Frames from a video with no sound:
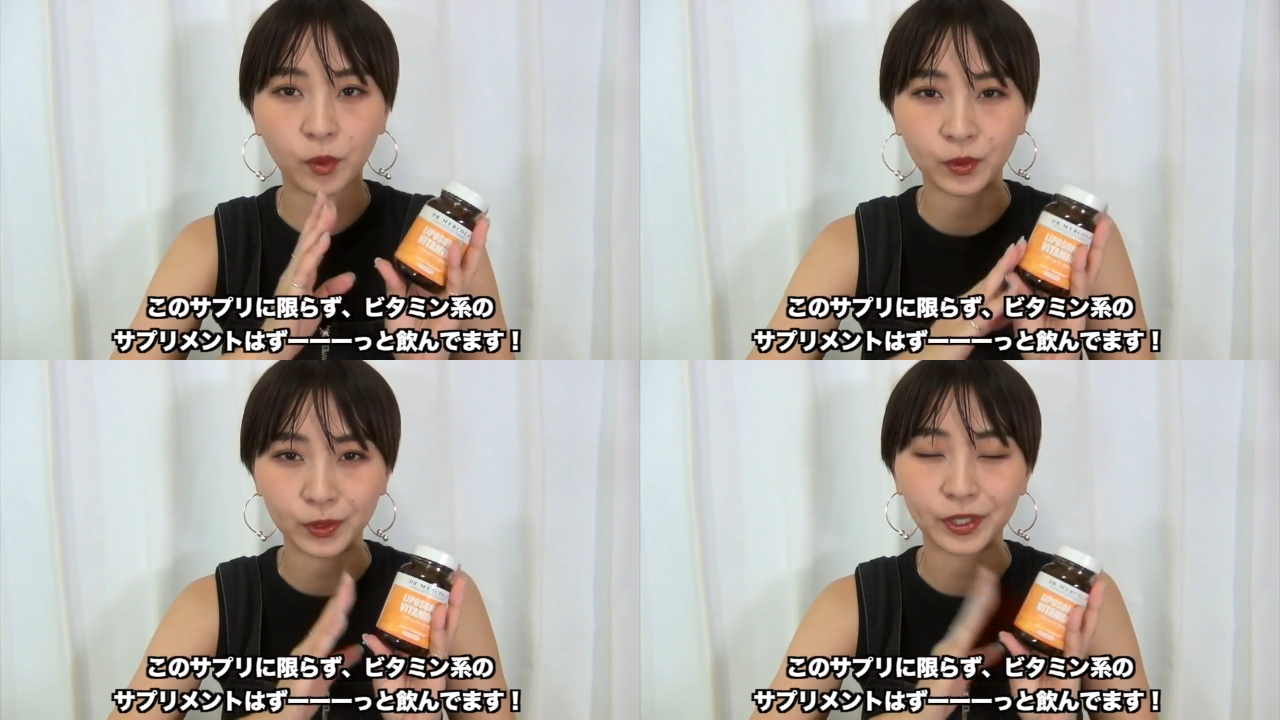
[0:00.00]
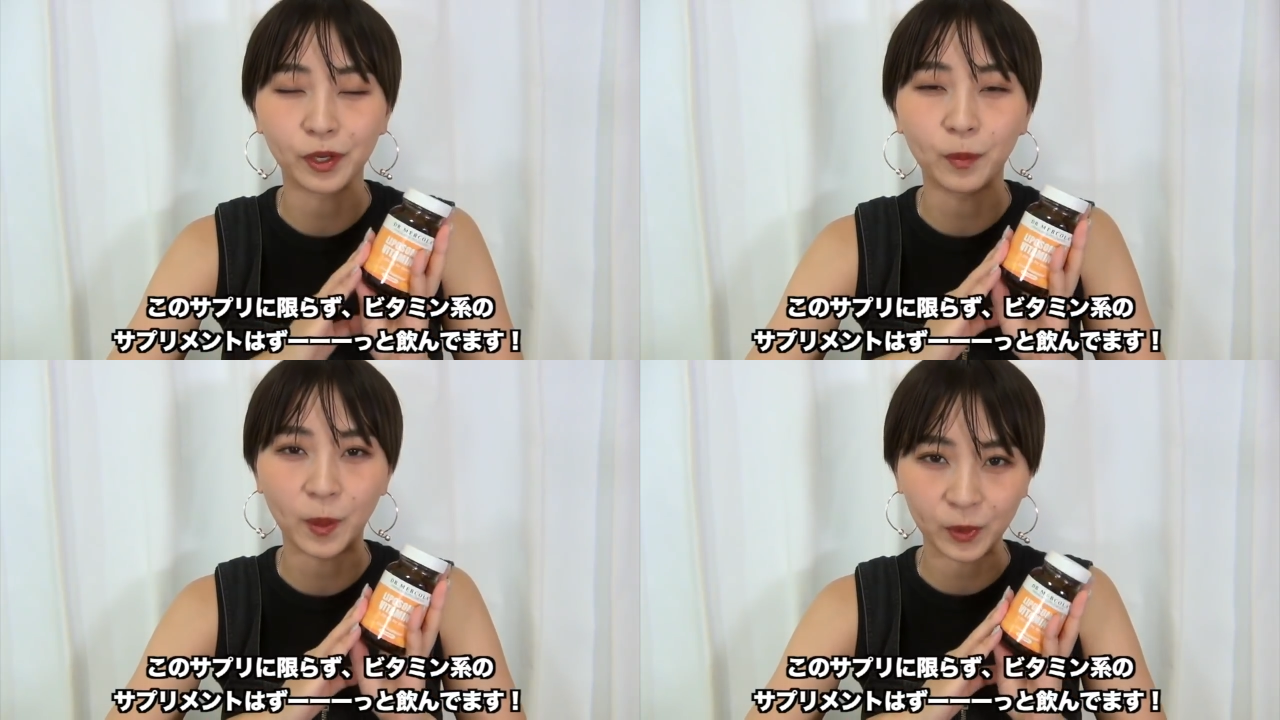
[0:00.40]
も本当に
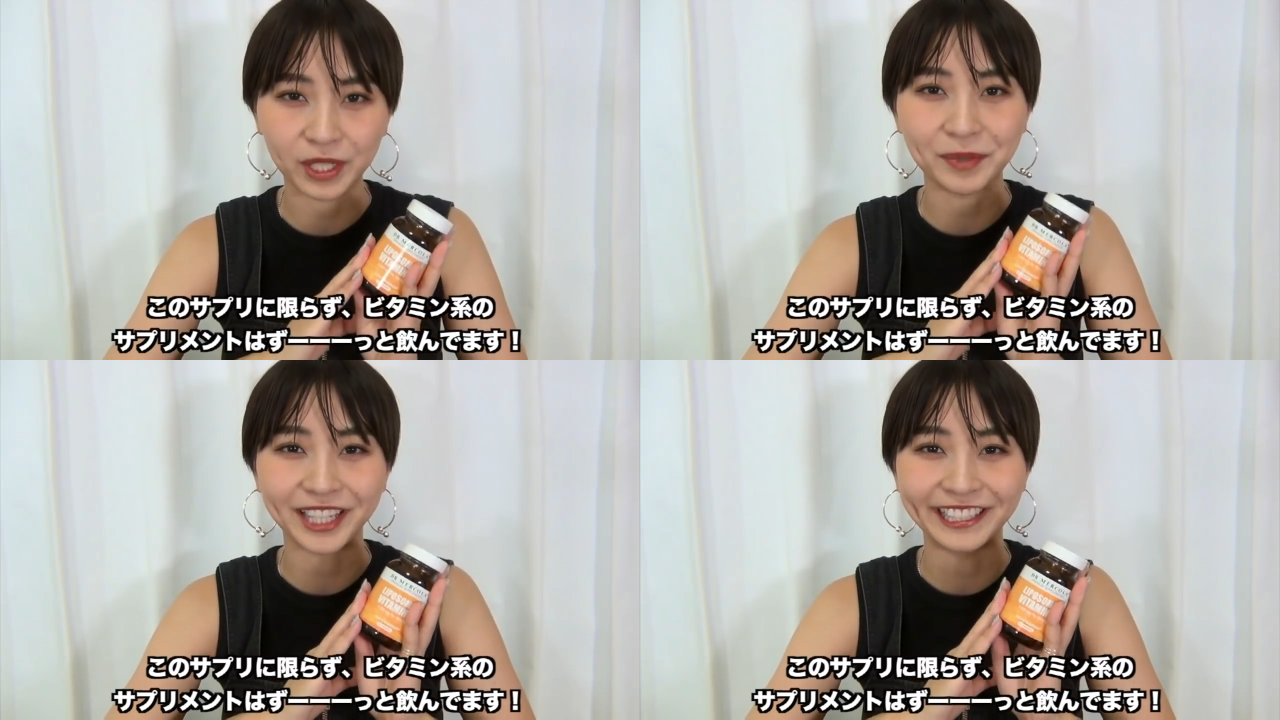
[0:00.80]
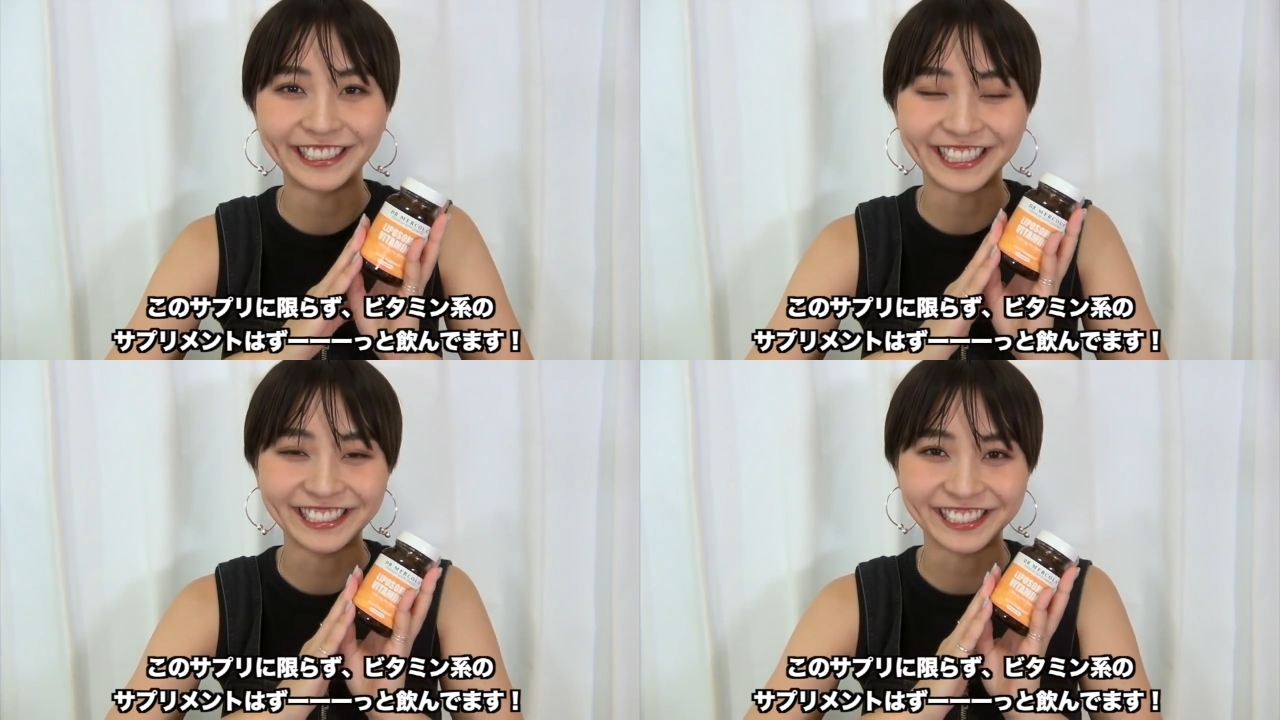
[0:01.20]
お守りみたい
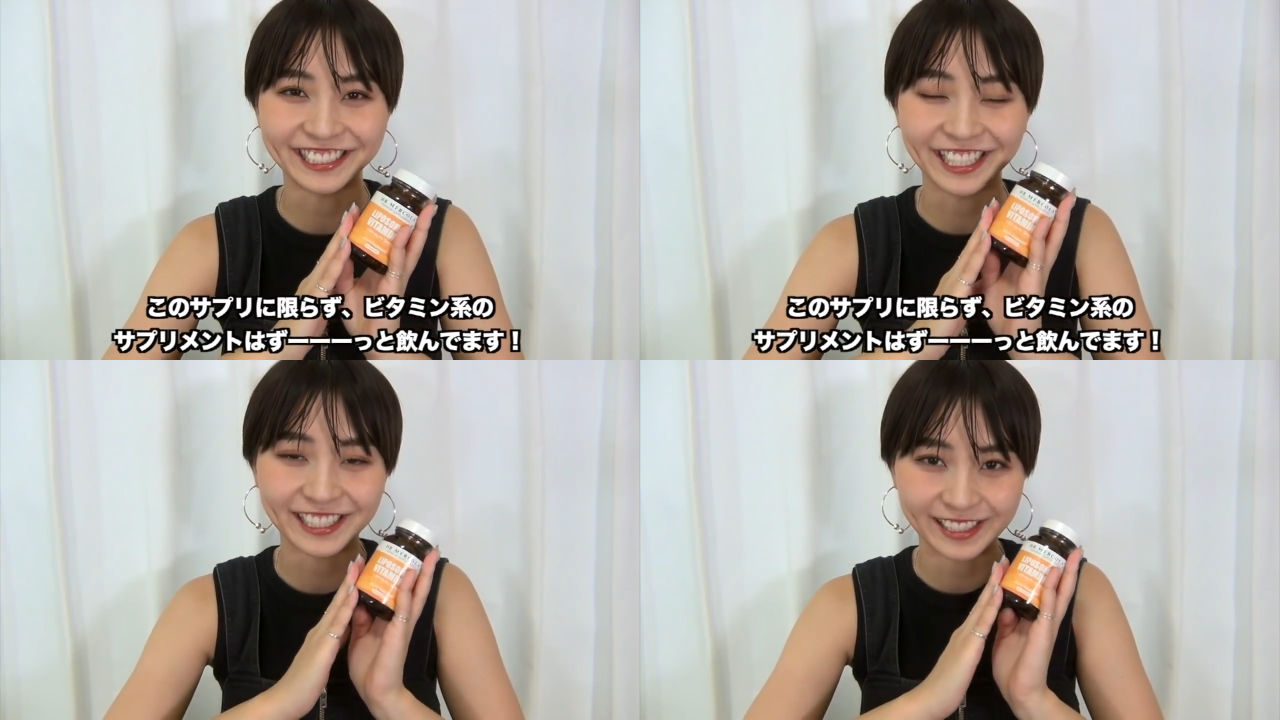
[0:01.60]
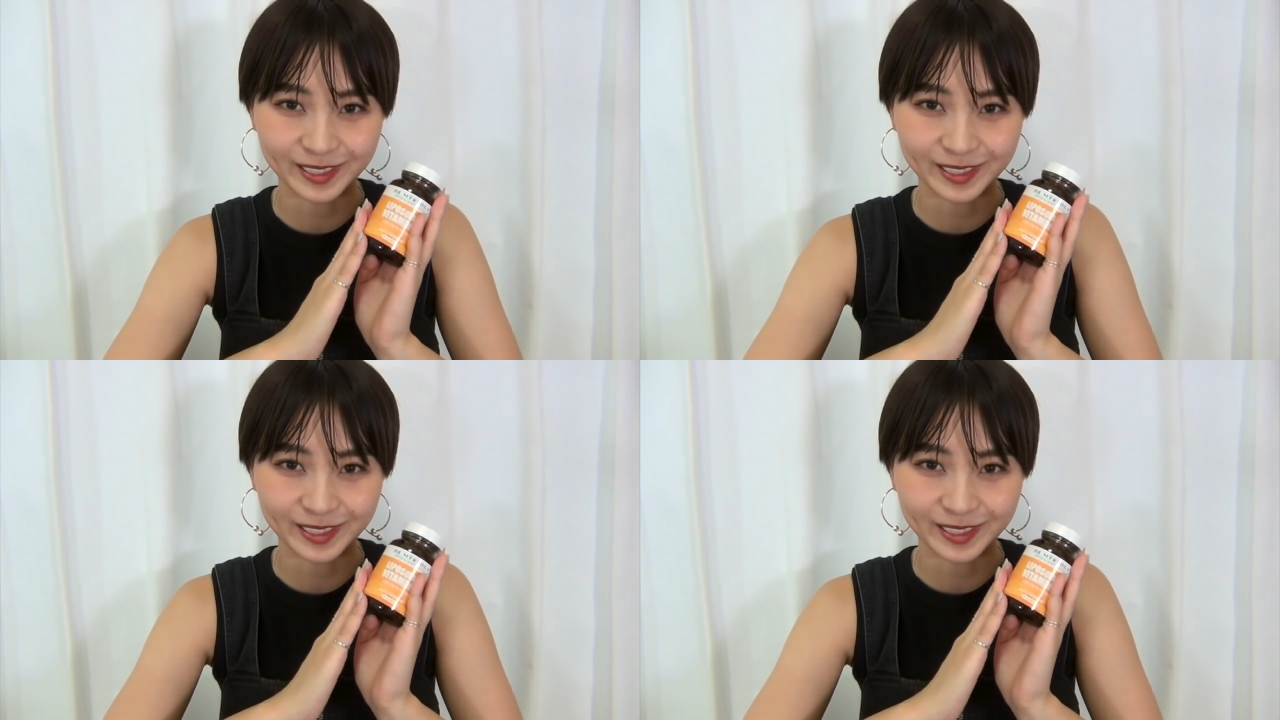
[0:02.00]
な感じで